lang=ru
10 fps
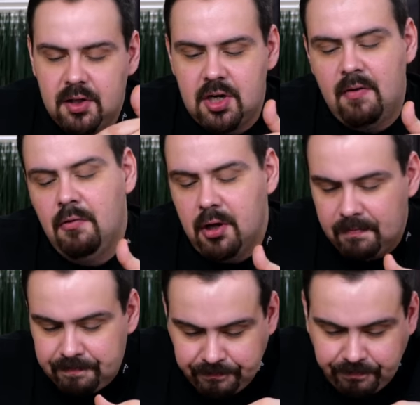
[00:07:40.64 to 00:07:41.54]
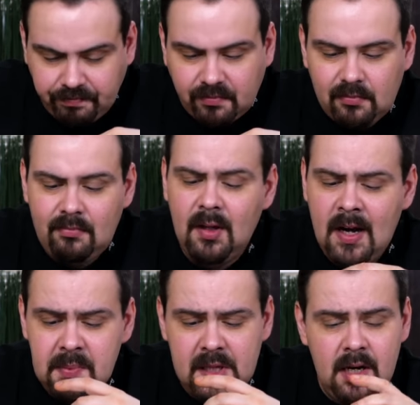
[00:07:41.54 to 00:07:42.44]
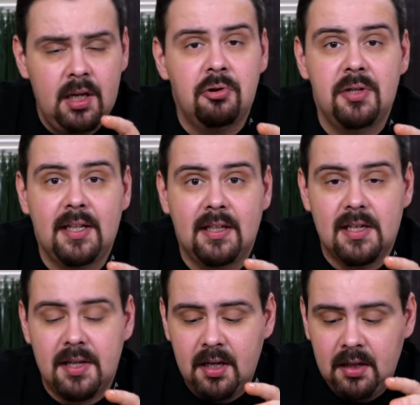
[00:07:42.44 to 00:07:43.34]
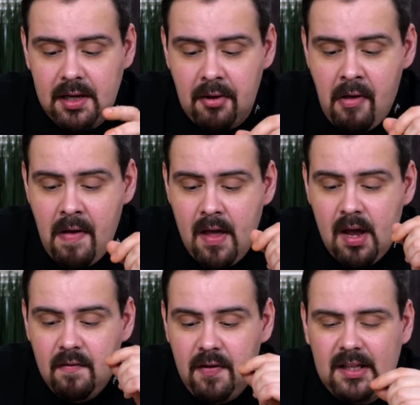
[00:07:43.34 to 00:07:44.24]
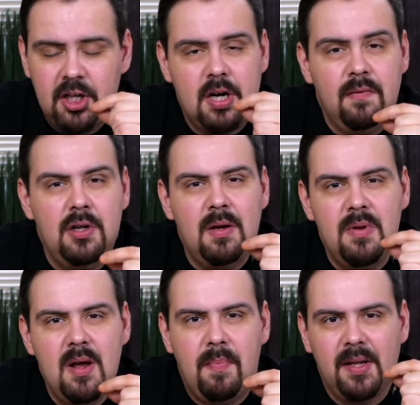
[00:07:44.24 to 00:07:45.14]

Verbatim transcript: в этой шавухе. Абстрагируясь от остроты – в этой шавухе мне